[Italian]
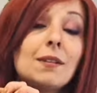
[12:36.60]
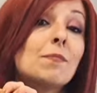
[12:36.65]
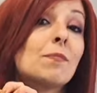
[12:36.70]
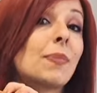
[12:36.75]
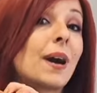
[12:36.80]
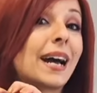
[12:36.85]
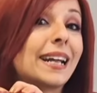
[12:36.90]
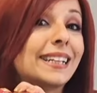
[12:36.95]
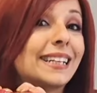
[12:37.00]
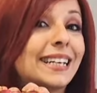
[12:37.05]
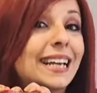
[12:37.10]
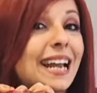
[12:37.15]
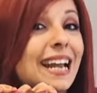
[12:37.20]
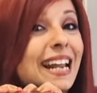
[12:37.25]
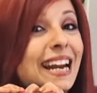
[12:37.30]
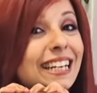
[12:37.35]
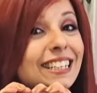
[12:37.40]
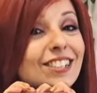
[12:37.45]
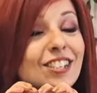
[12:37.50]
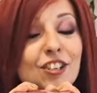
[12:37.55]
simpatiche,
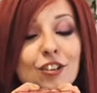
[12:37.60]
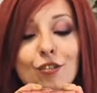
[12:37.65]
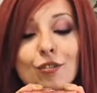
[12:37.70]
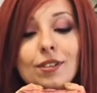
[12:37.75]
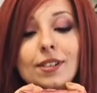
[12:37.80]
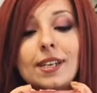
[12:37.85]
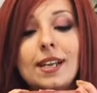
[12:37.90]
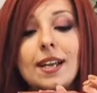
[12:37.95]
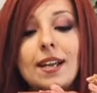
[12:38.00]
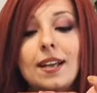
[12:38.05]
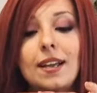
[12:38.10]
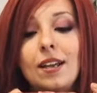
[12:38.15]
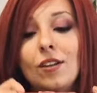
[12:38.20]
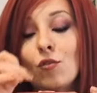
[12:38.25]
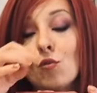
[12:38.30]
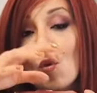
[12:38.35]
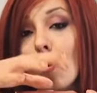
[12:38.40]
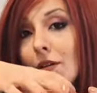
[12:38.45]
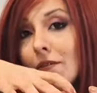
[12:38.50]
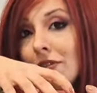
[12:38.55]
graziose
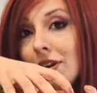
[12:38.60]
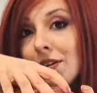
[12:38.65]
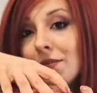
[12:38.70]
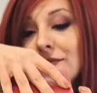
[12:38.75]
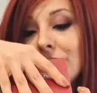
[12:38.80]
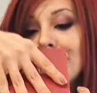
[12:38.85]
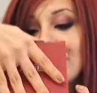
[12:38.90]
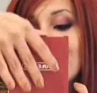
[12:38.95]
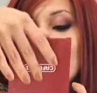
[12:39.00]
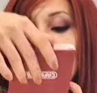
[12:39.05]
e nuove.